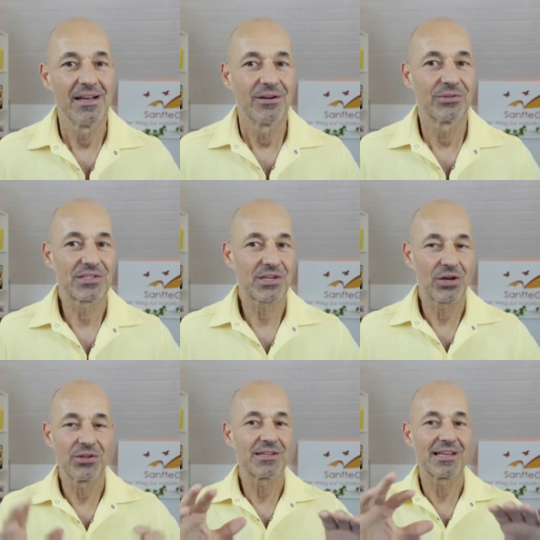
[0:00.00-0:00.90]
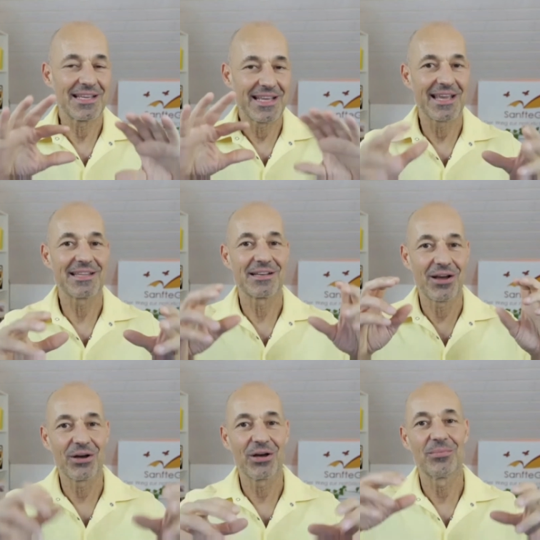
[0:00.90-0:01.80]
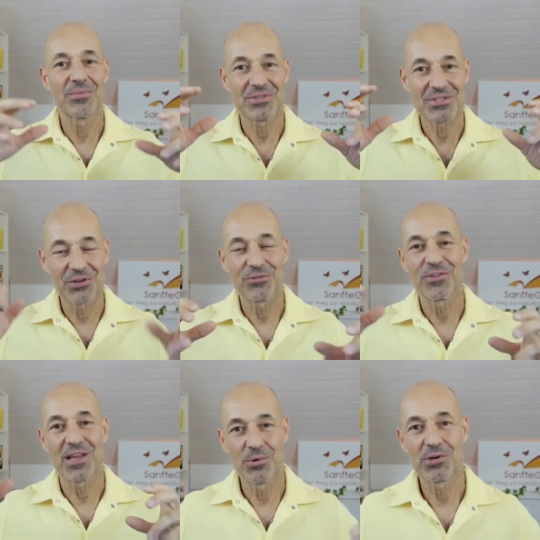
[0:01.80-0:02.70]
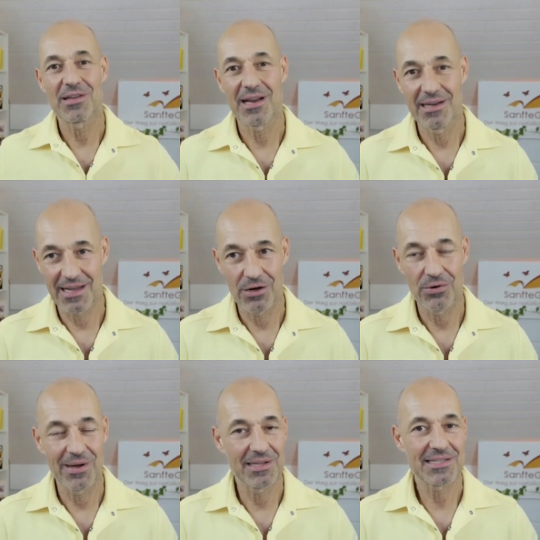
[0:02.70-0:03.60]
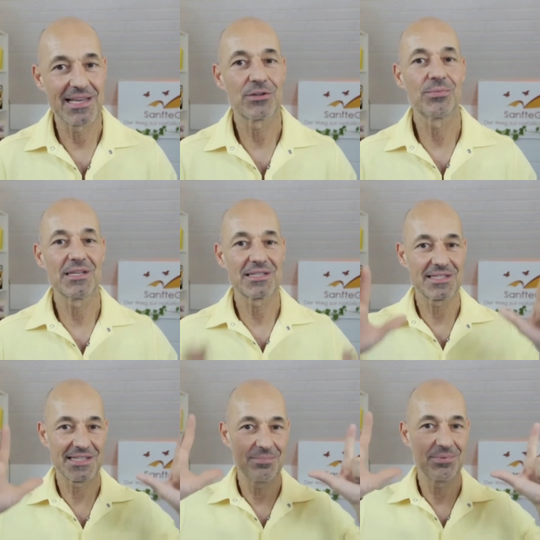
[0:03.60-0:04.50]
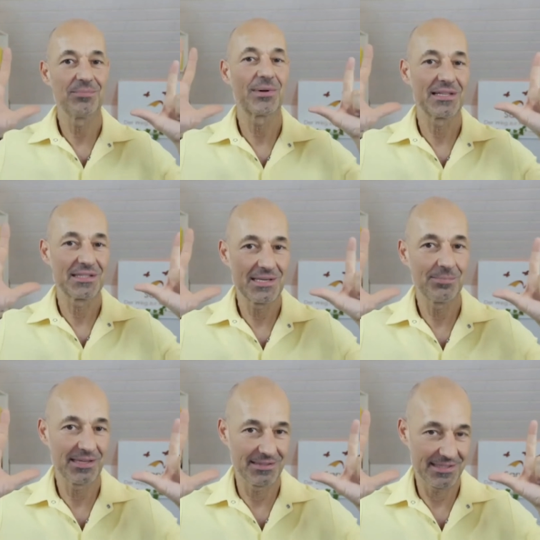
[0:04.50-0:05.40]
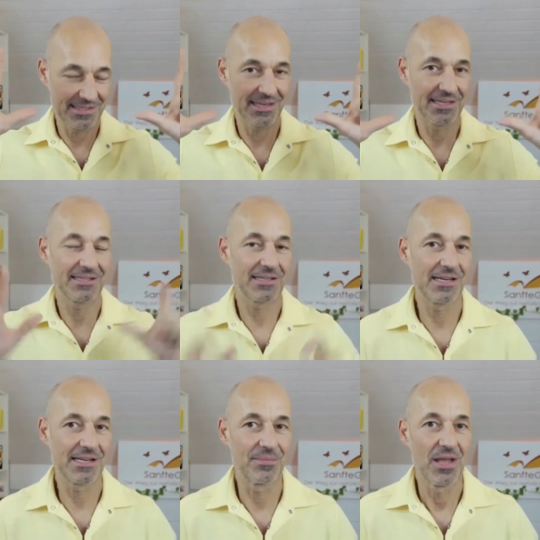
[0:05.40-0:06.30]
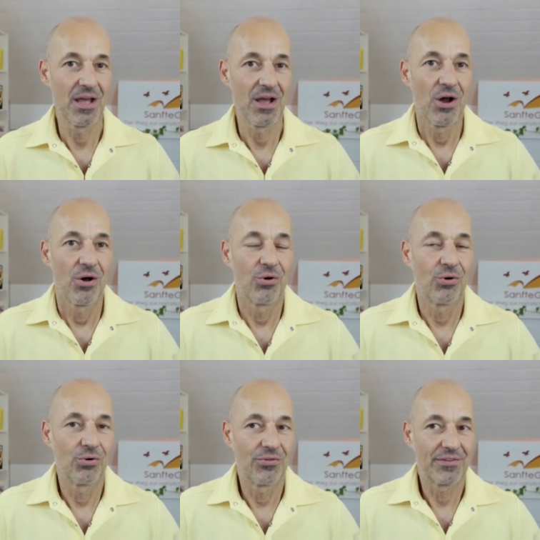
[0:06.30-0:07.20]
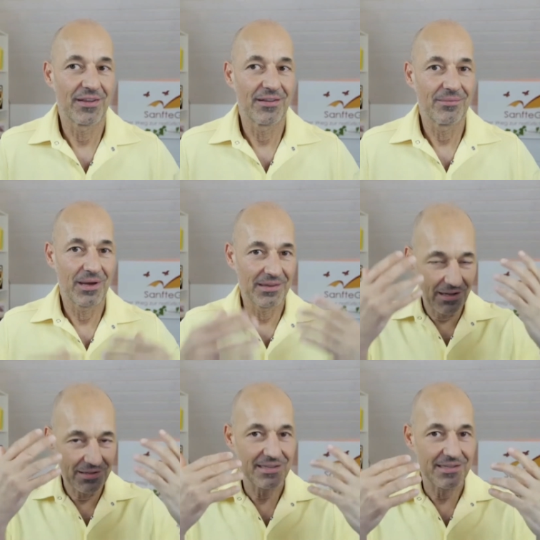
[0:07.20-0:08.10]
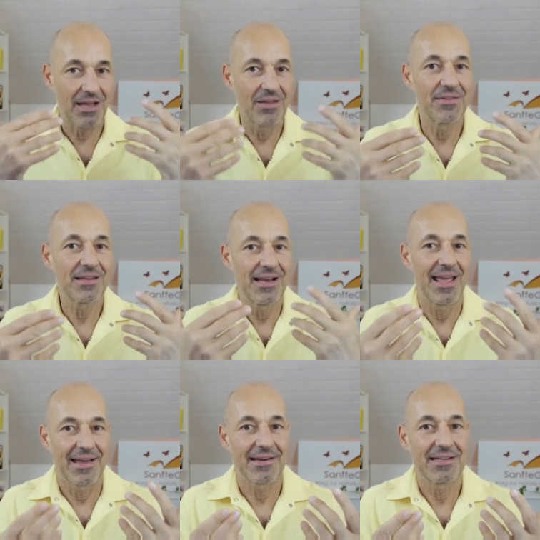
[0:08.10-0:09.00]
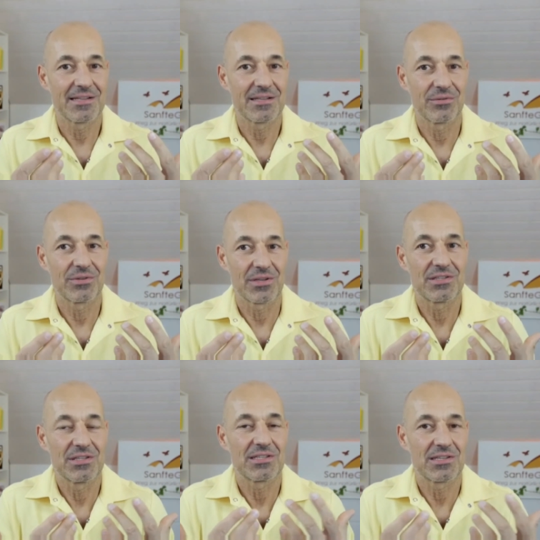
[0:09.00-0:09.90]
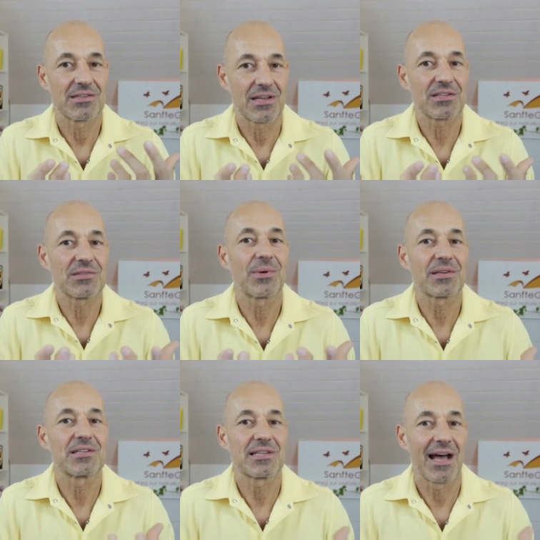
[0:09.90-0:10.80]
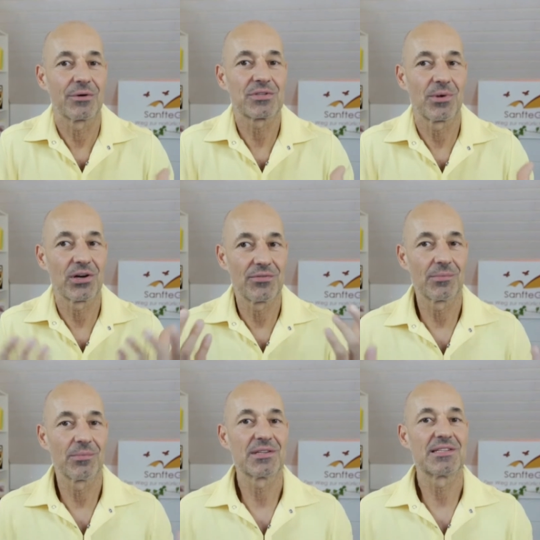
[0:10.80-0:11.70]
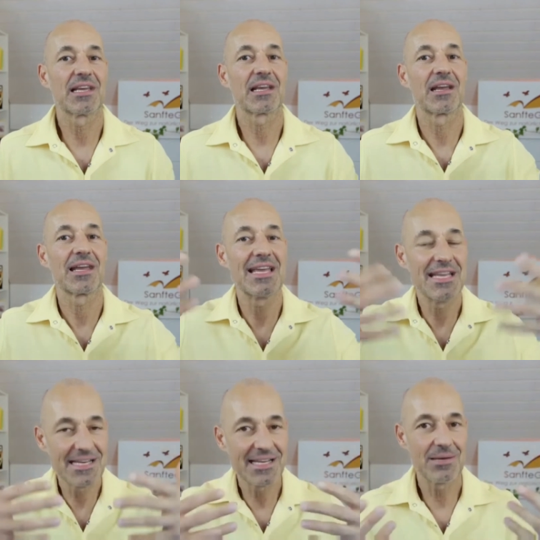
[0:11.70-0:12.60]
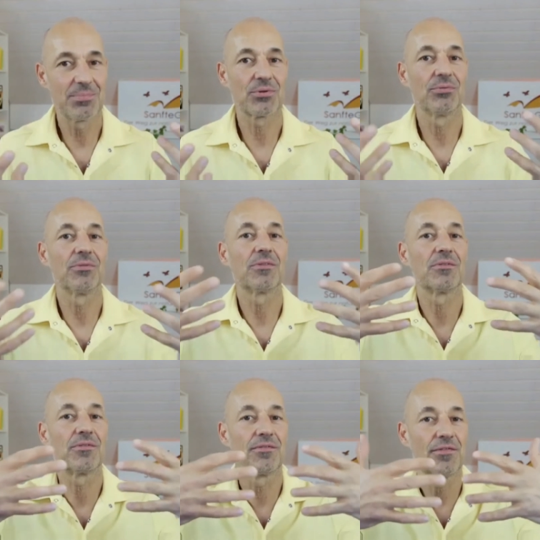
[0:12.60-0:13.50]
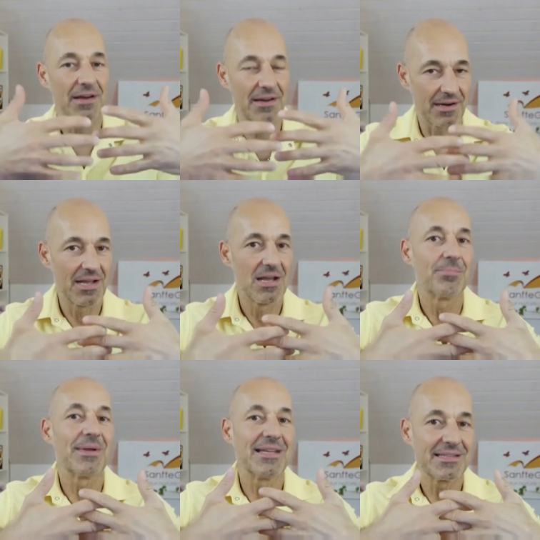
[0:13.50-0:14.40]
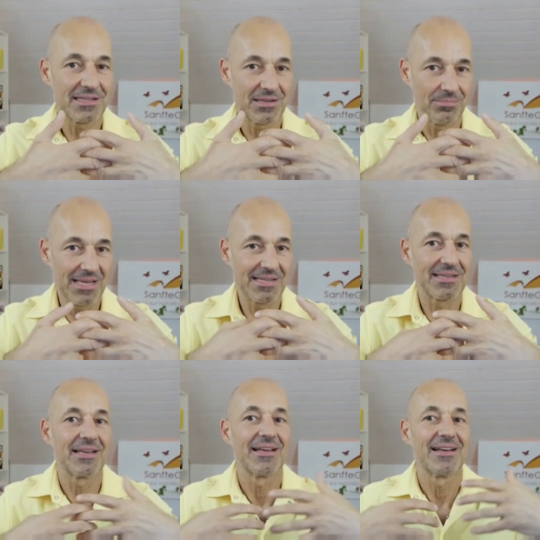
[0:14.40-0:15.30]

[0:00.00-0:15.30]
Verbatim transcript: Und das könnte jeder nach dem sanften Geburttraining auch, weil es geht um diese sieben Prinzipien, die dahinter liegen. Und man hat dann gelernt, und das ist das, was es ausmacht, wenn man sich hingibt und verbindet mit